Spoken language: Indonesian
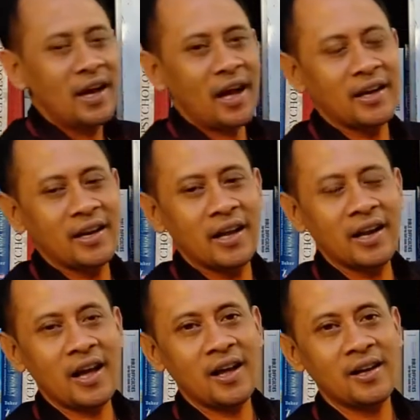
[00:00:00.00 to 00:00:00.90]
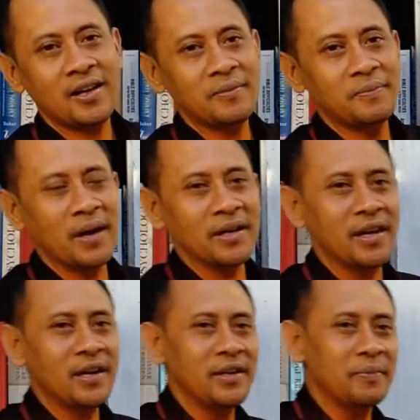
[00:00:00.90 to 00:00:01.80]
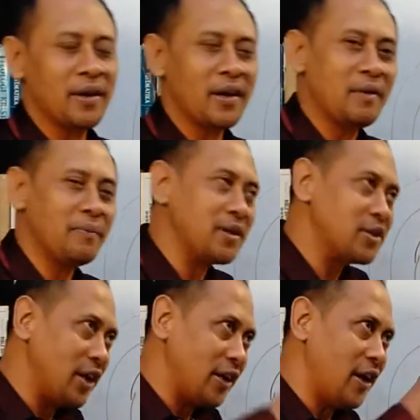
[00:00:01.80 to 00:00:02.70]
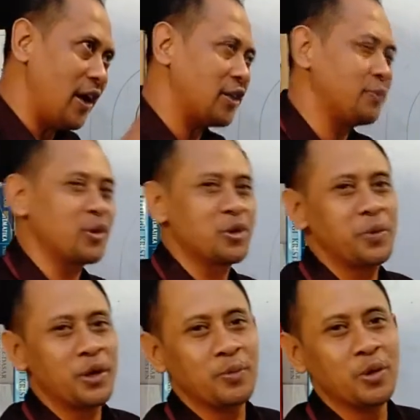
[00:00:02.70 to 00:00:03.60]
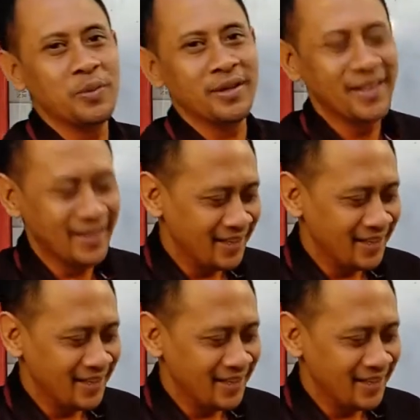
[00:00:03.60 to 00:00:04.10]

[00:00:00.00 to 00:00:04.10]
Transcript: adalah bagian di mana masih ada atmosfer bumi.